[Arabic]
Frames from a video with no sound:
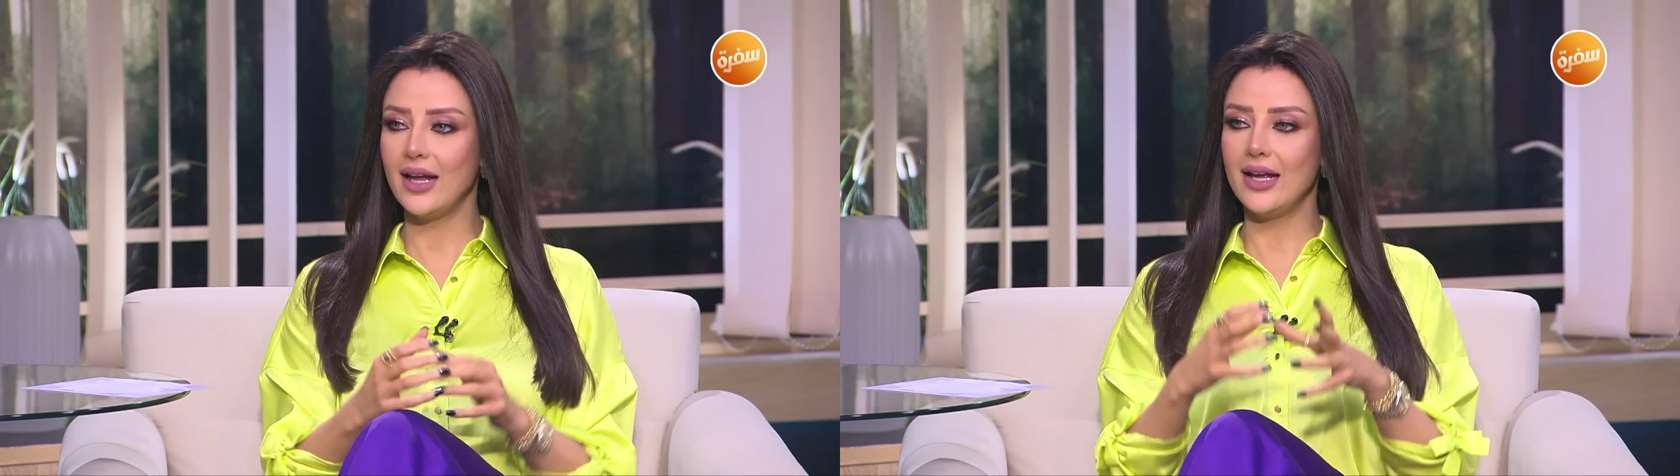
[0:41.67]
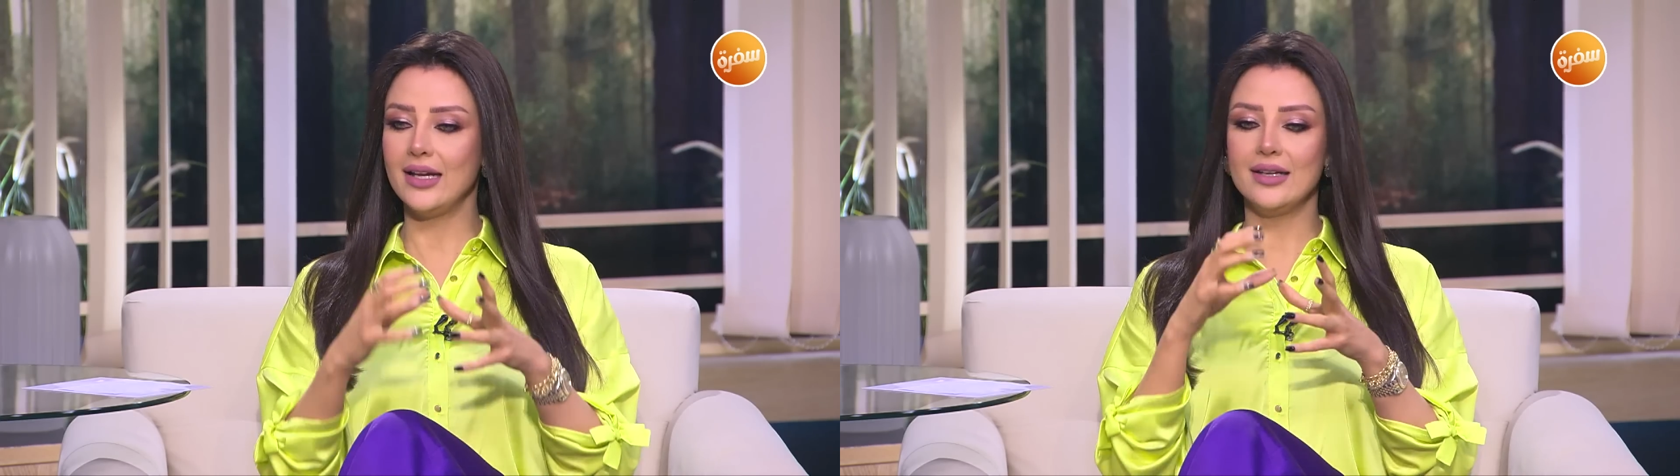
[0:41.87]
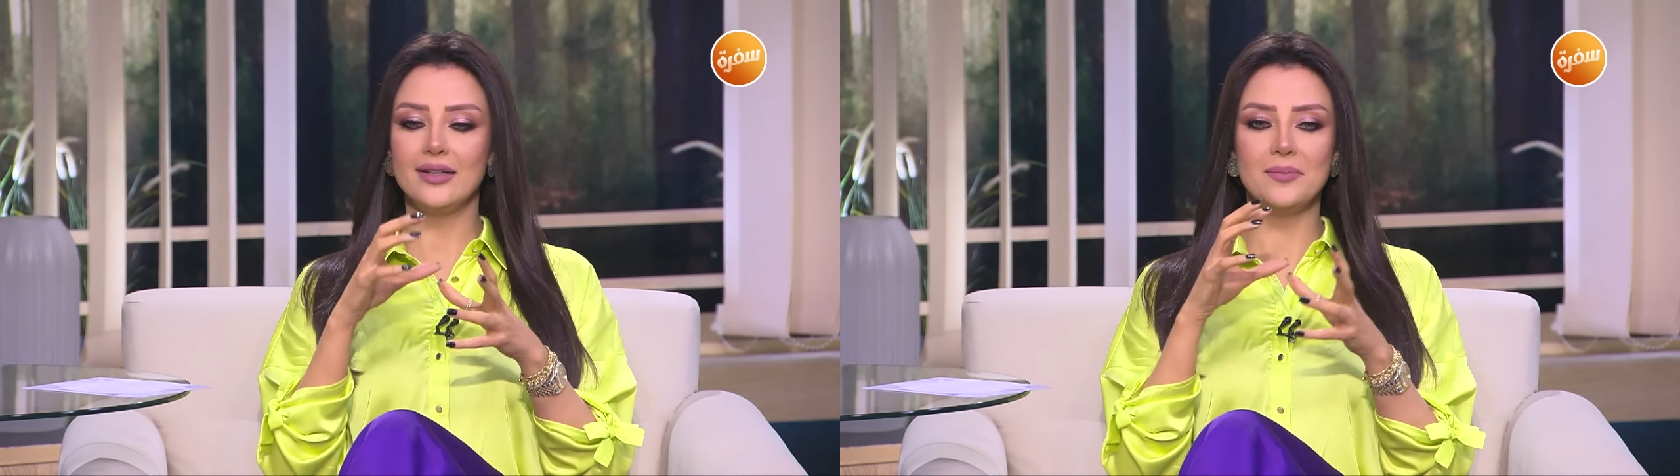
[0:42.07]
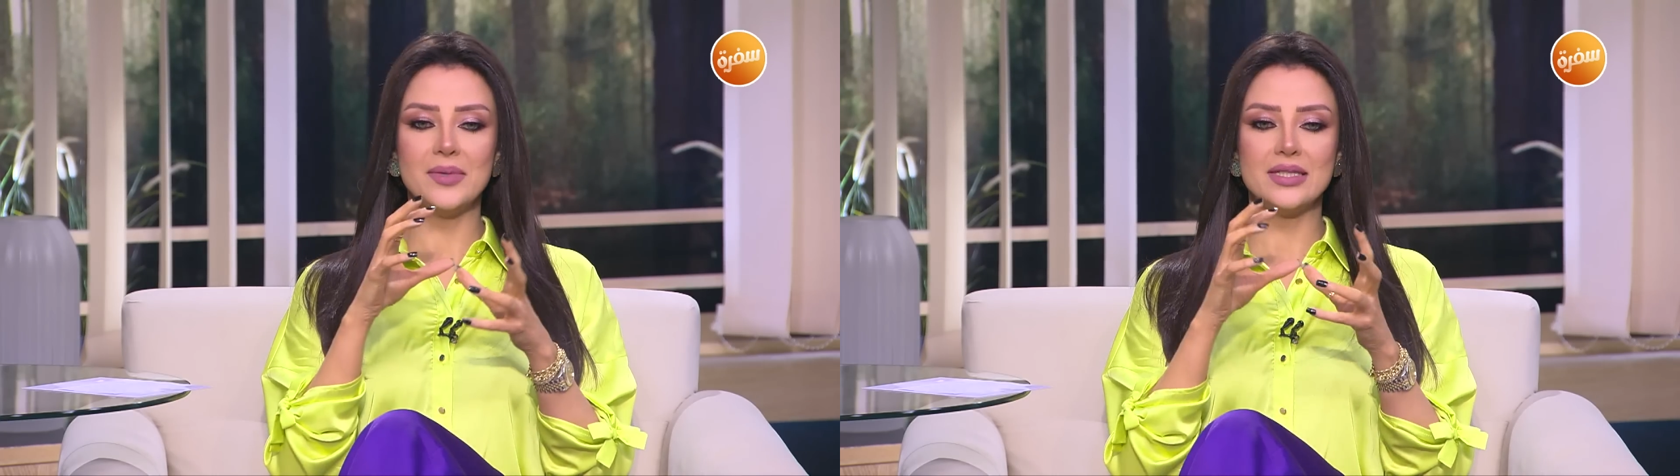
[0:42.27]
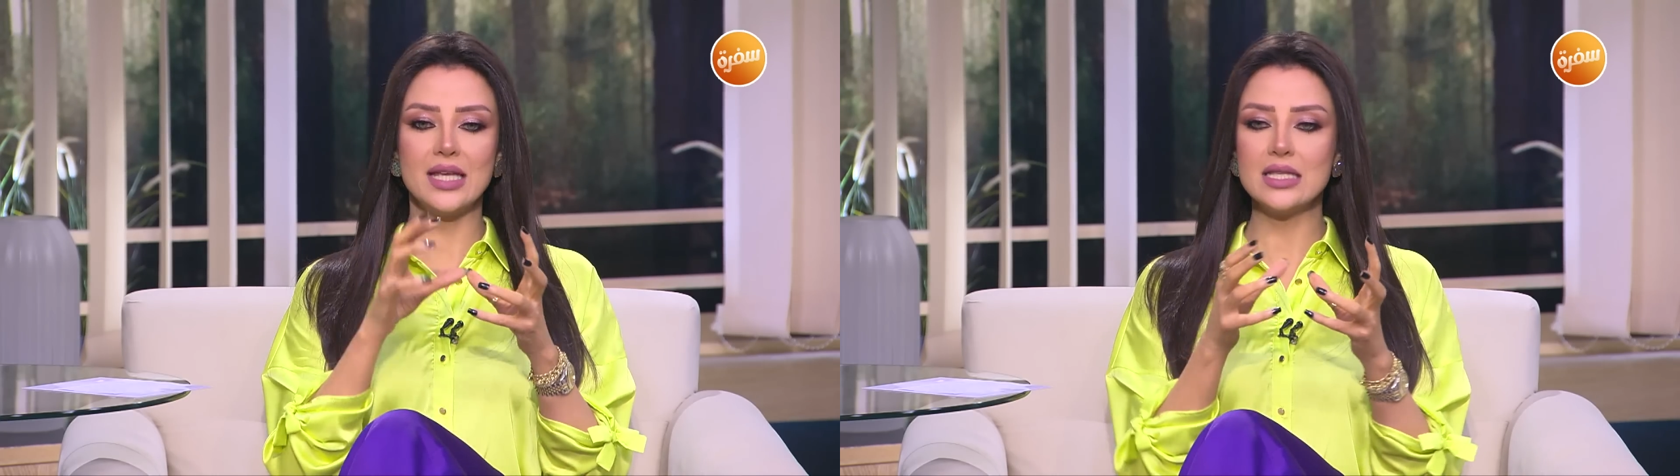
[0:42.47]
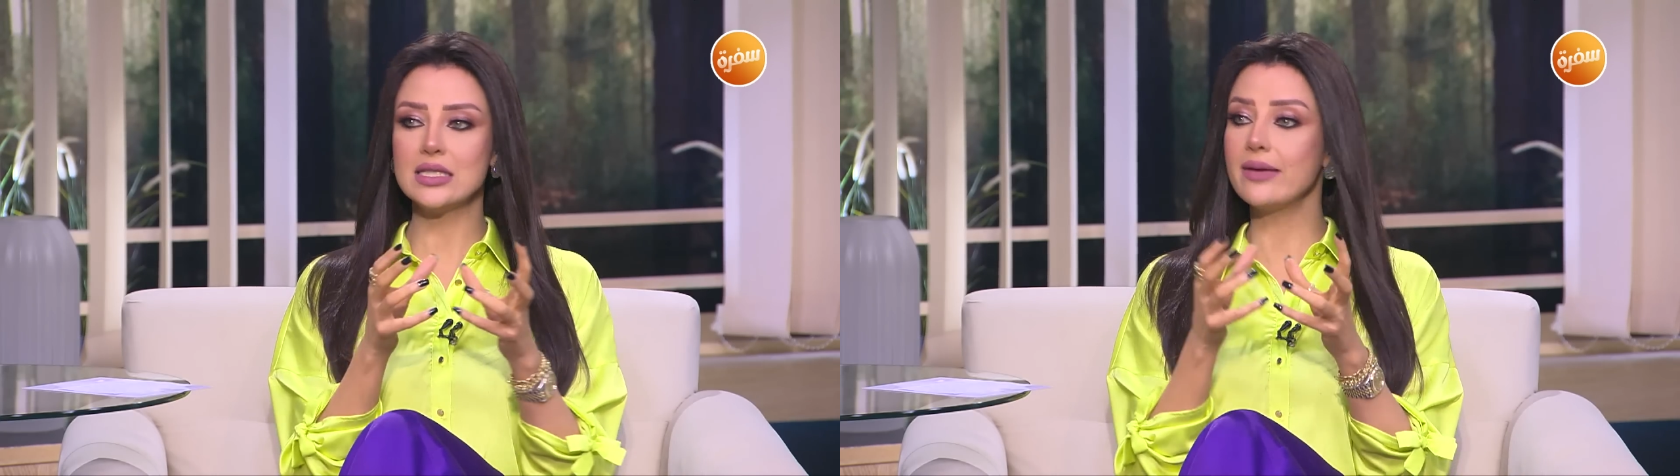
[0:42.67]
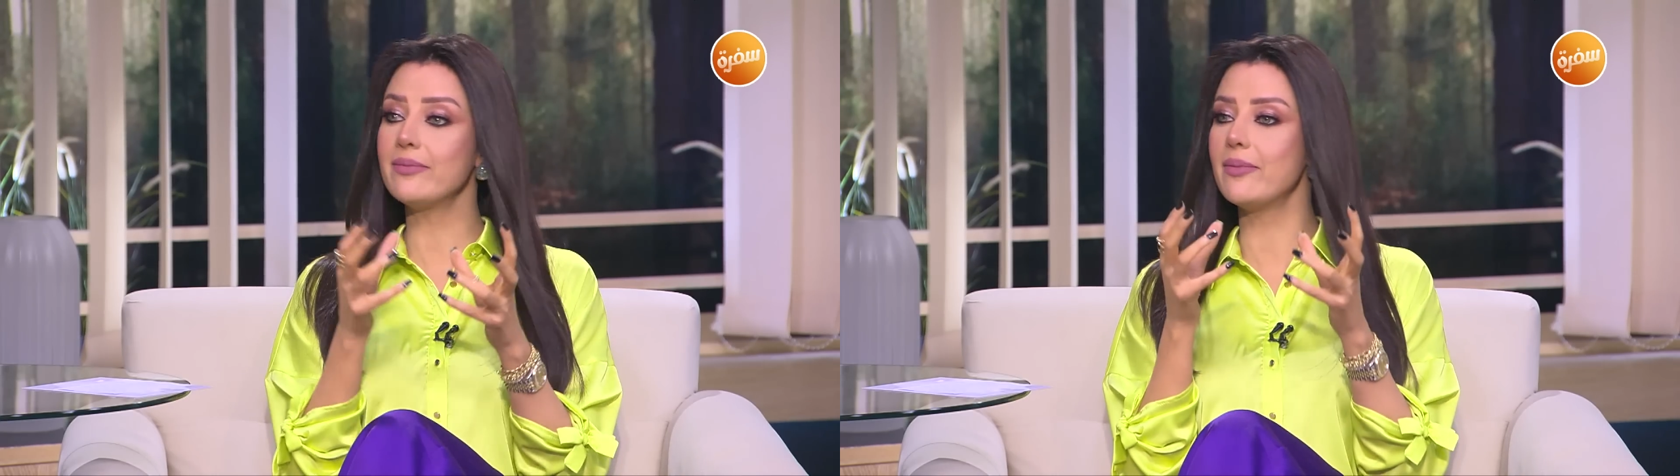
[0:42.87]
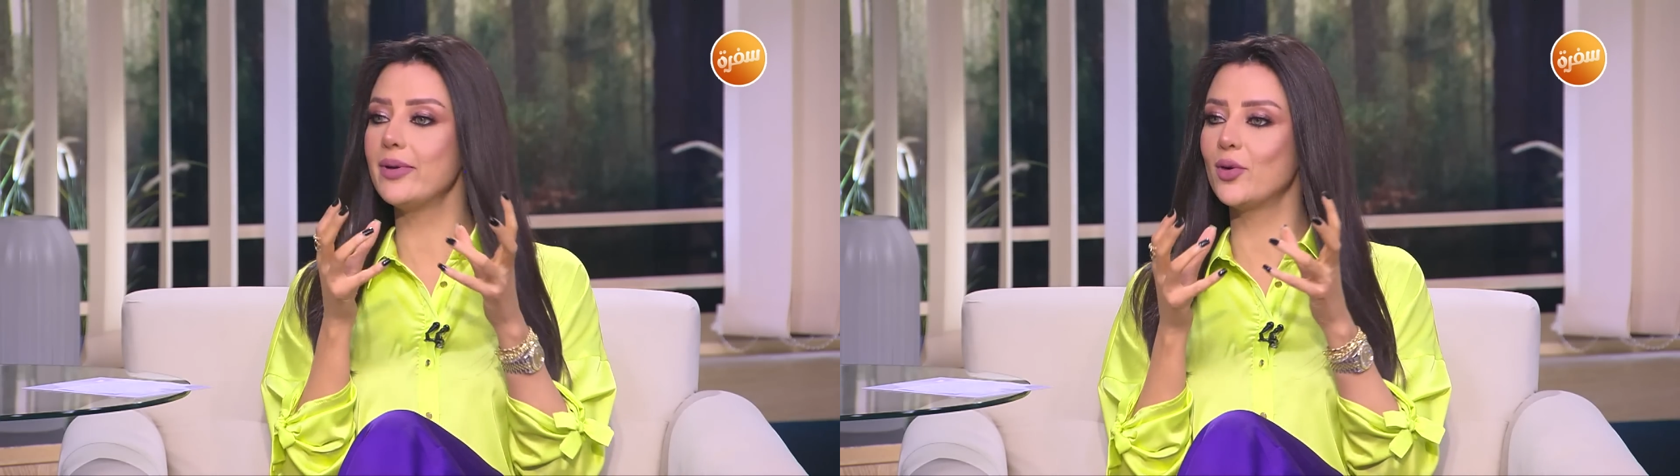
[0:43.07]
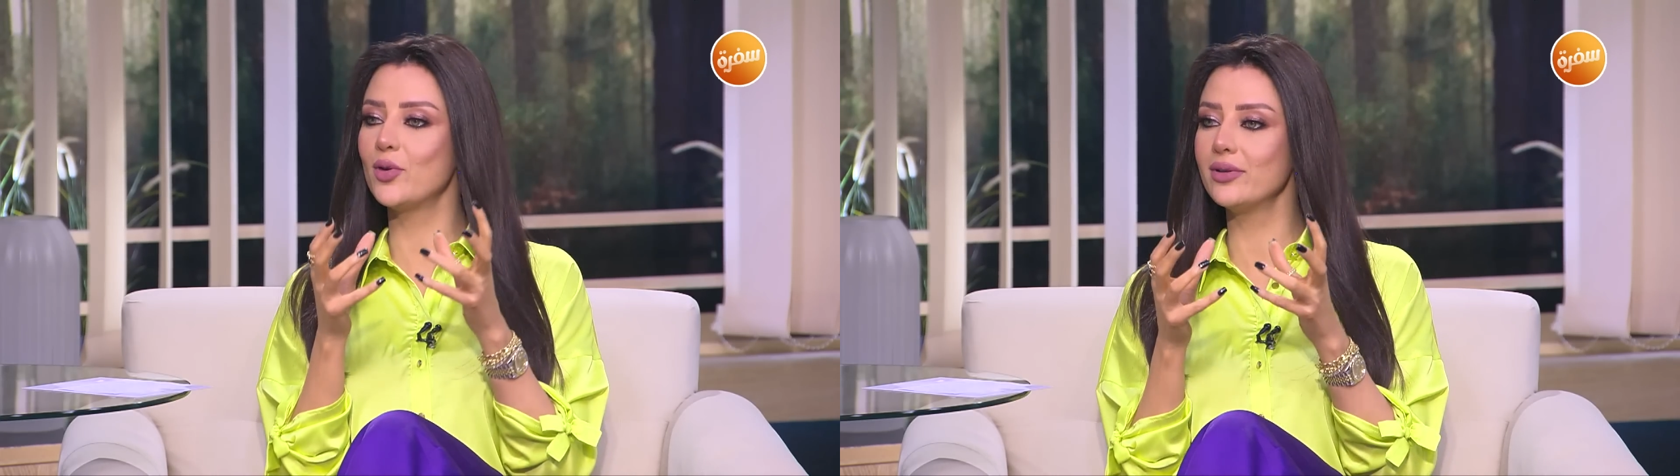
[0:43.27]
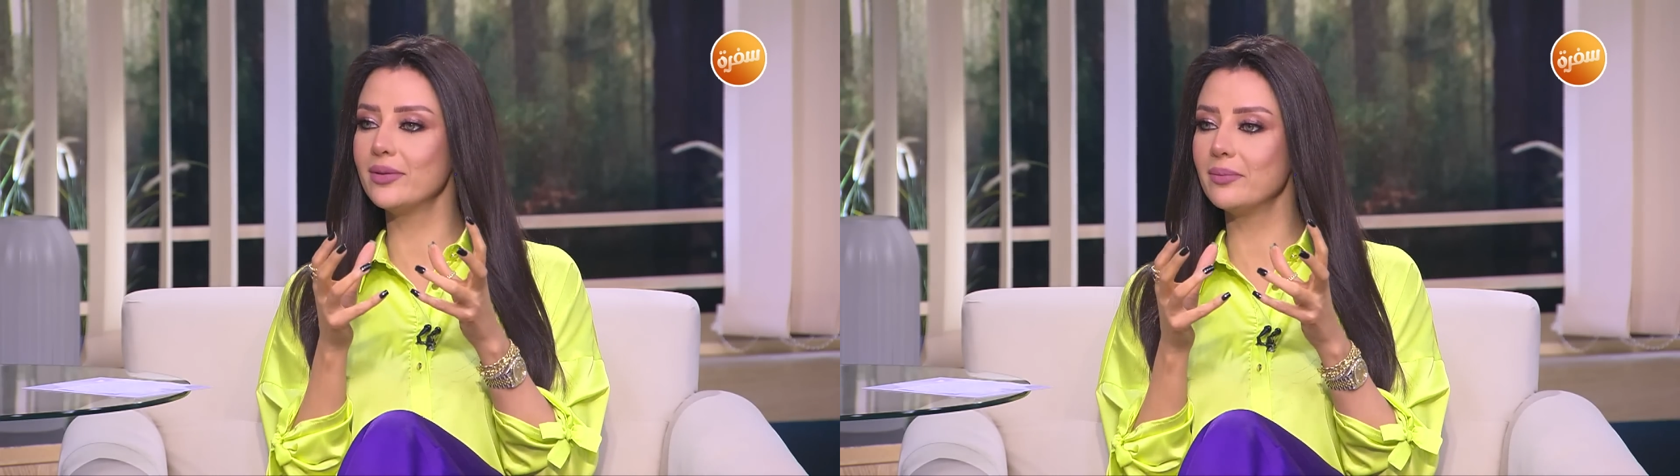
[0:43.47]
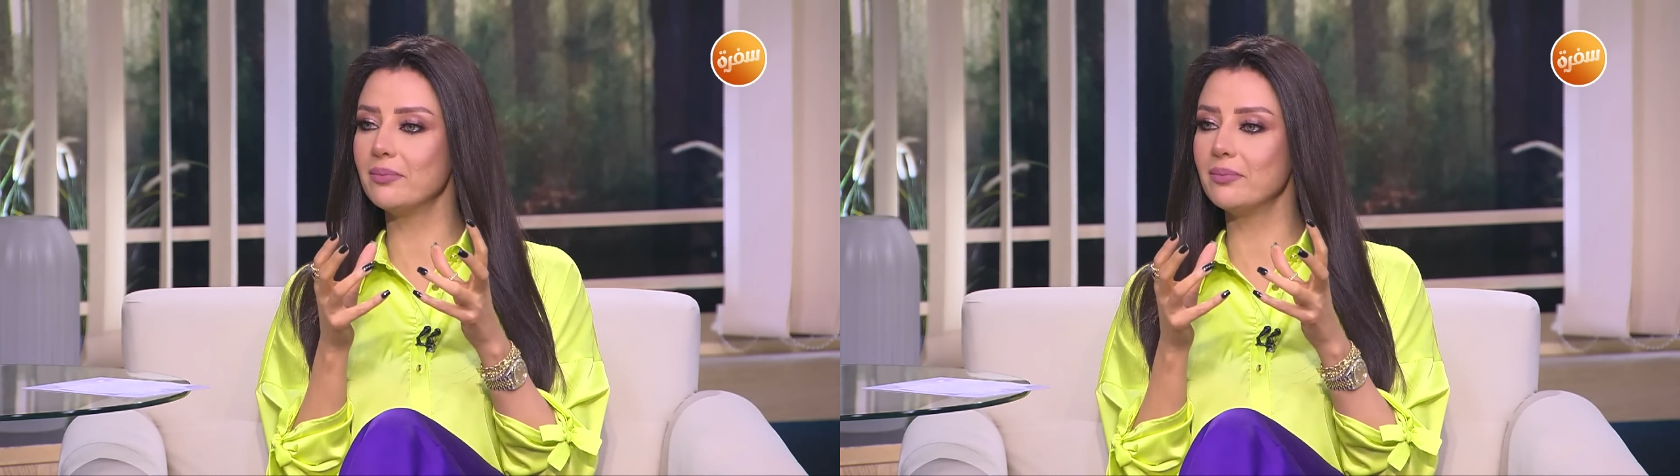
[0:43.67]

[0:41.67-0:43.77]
الميزان زي ما بيكون